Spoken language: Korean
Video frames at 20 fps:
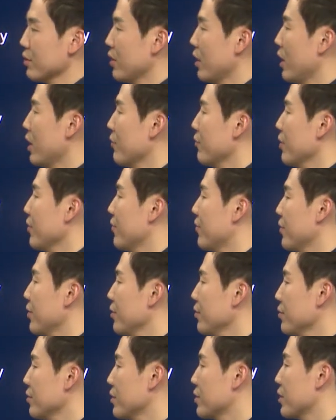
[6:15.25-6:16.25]
I
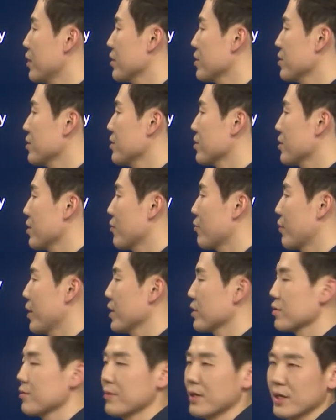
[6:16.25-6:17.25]
reviewed dozens of
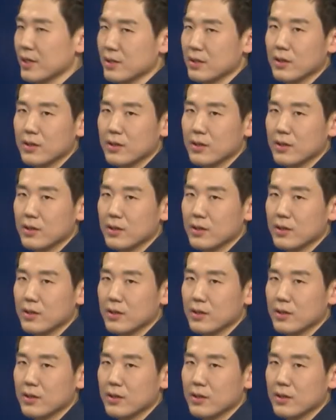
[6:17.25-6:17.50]
resumes.